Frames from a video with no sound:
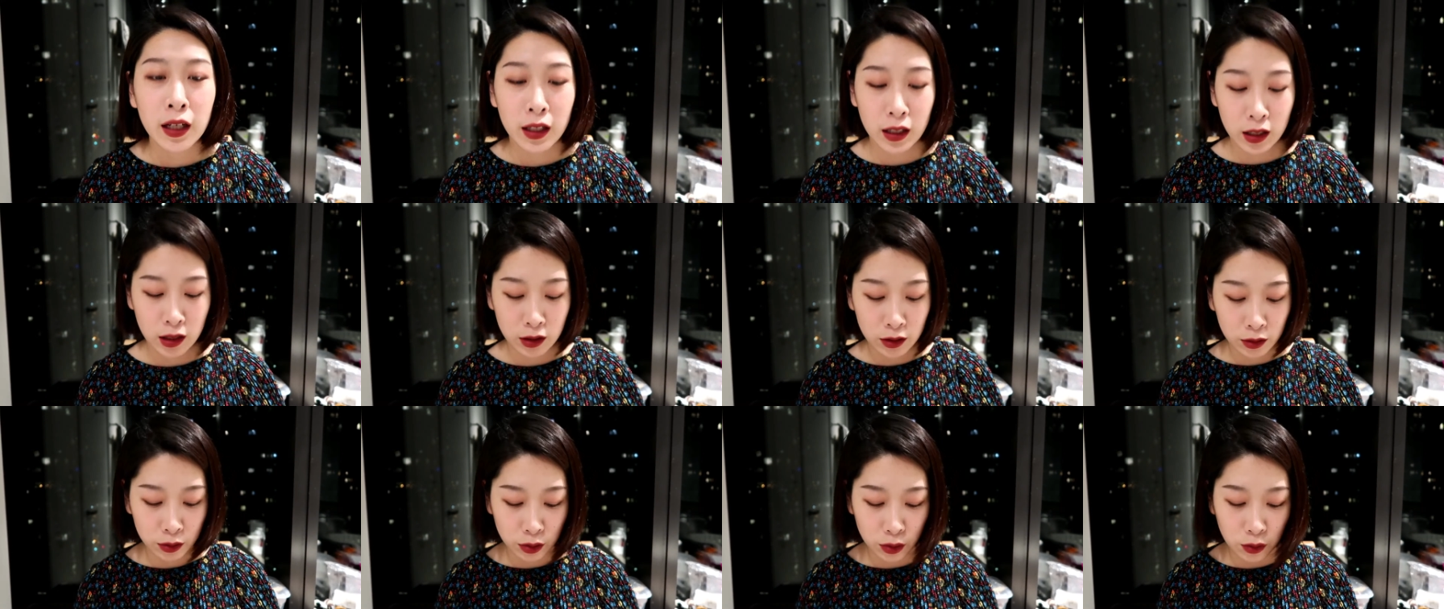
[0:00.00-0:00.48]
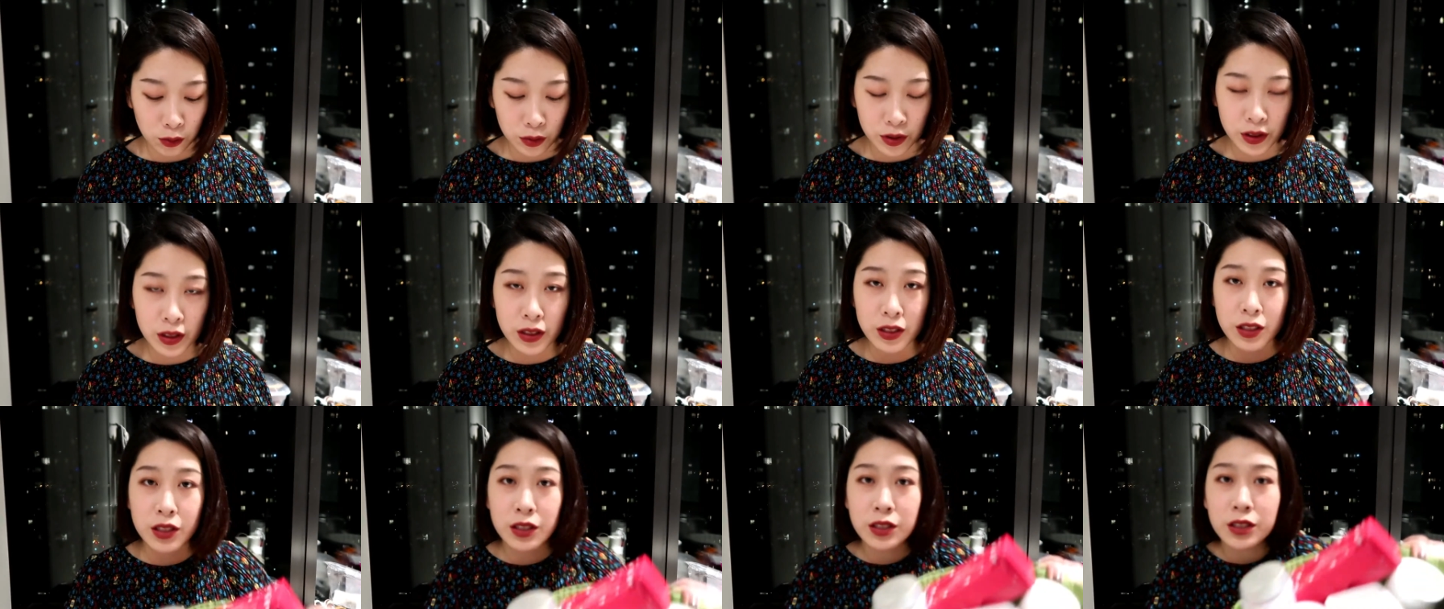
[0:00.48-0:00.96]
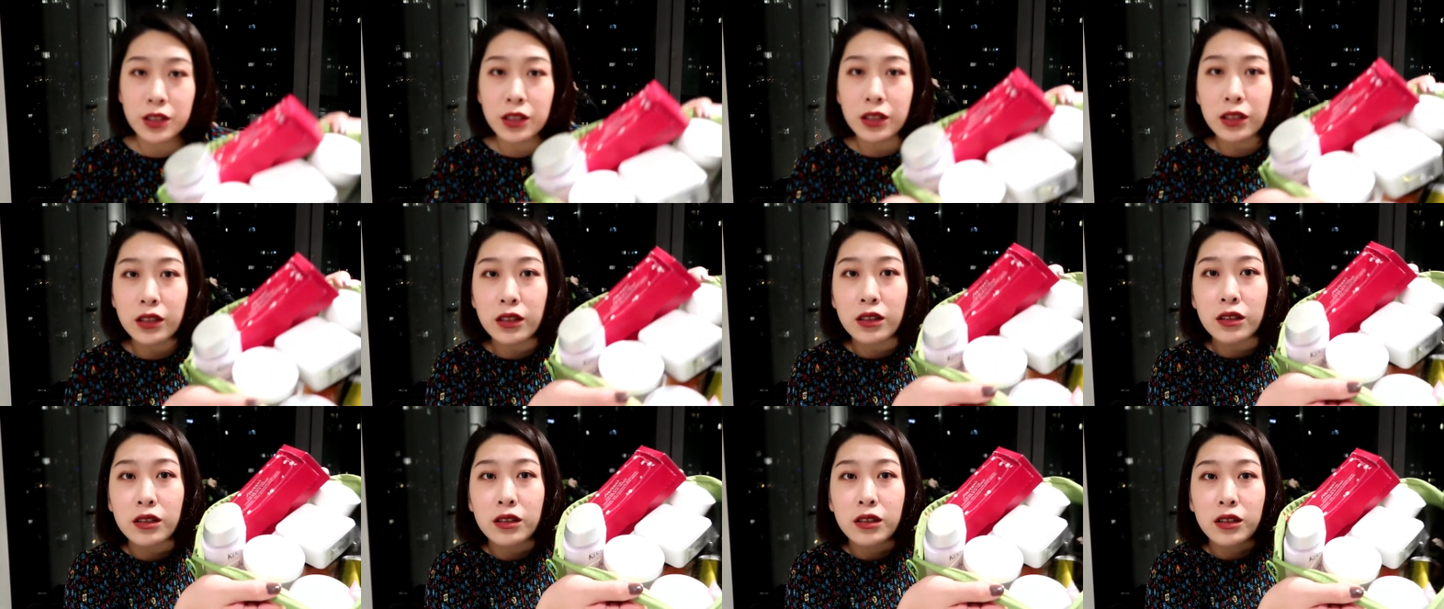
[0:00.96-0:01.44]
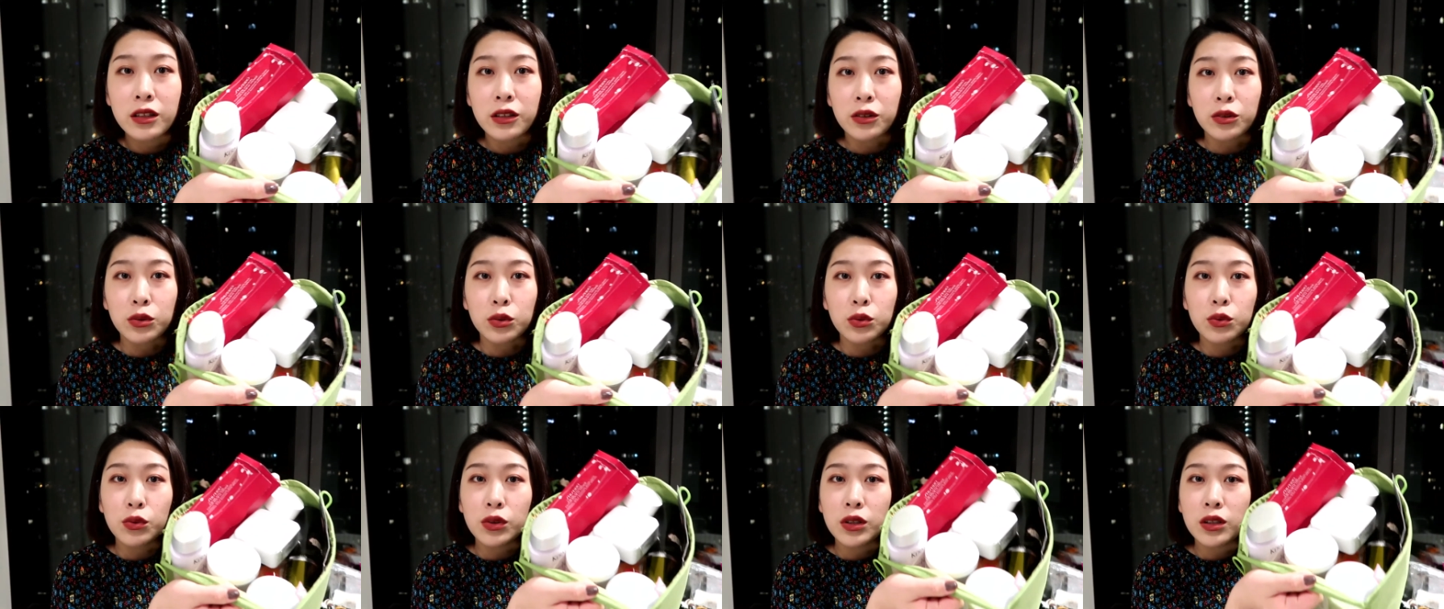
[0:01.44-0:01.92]
然后东西其实
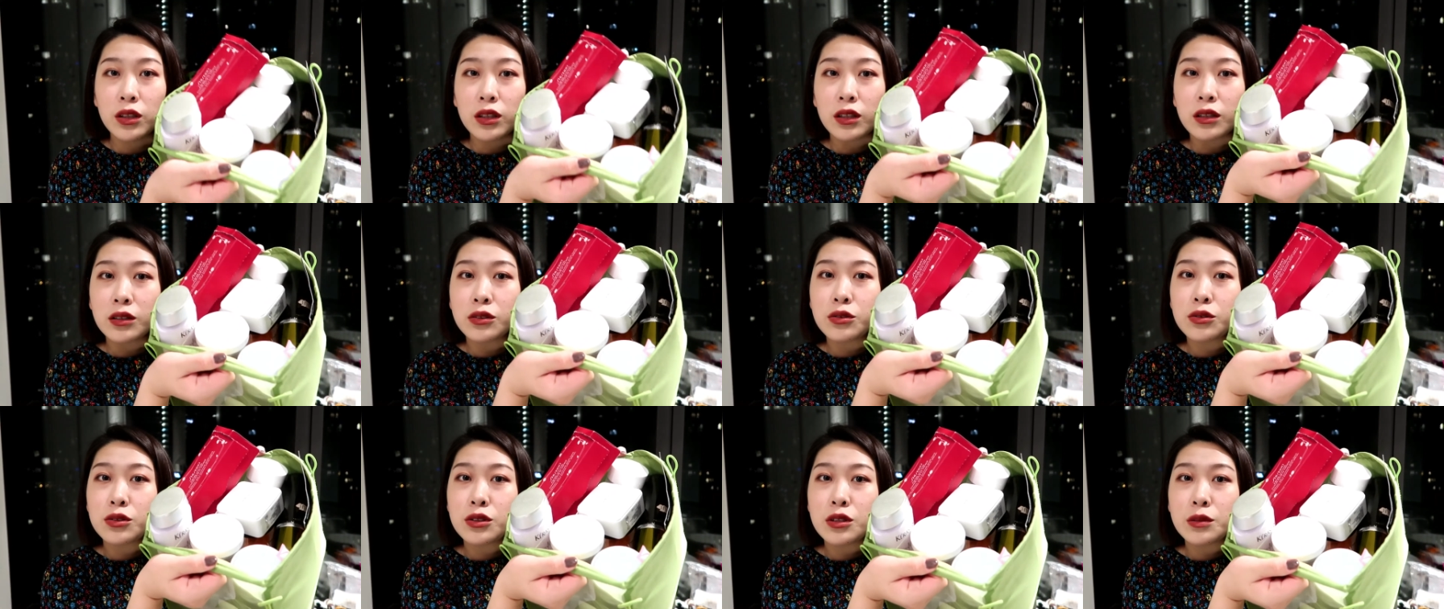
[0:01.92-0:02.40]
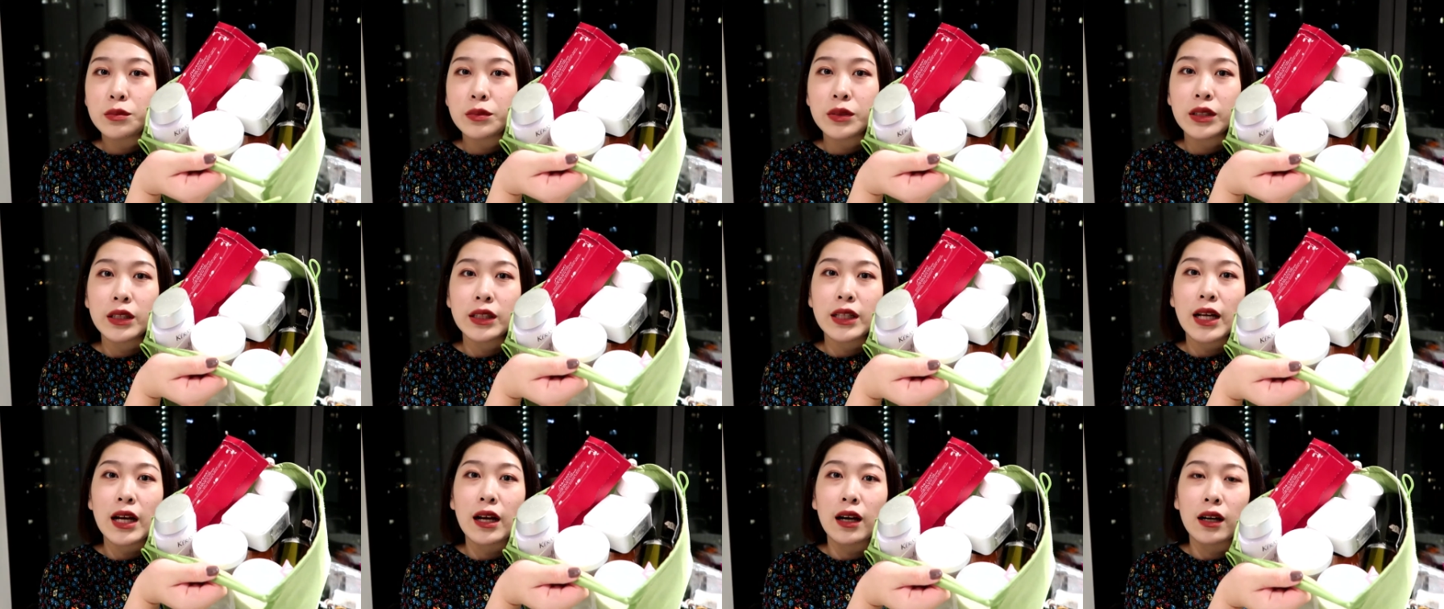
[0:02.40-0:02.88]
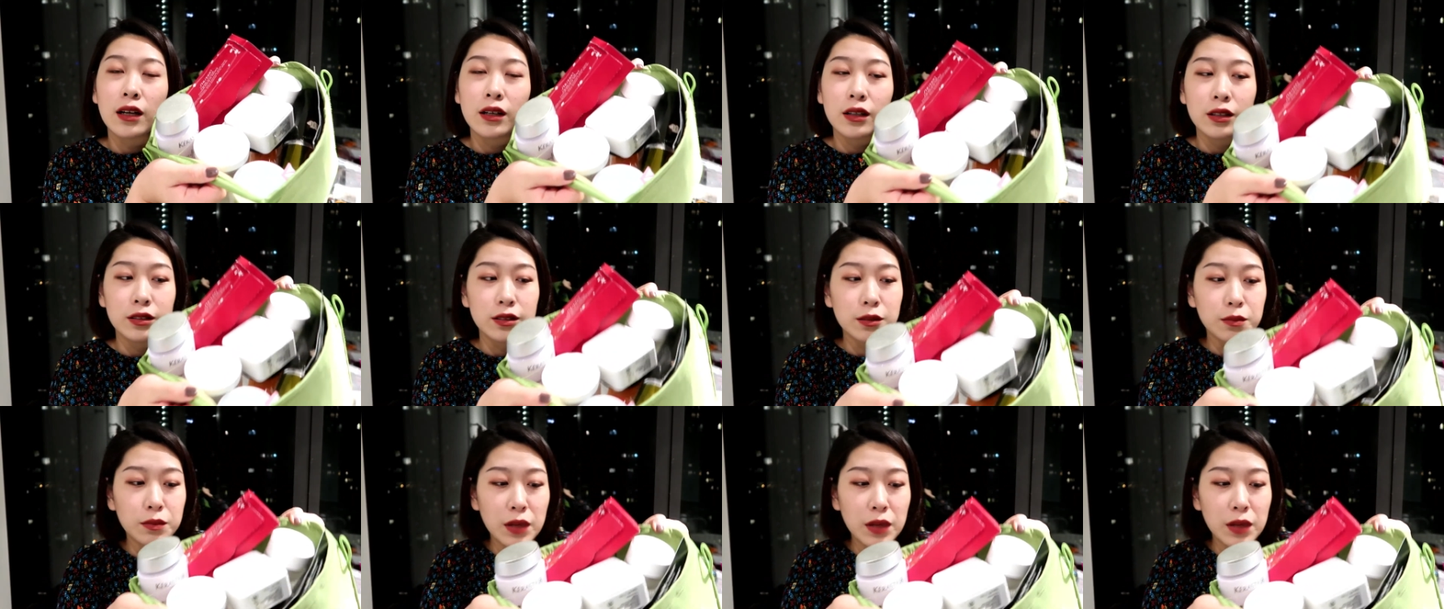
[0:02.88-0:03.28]
挺多的，就是这么一大盒子，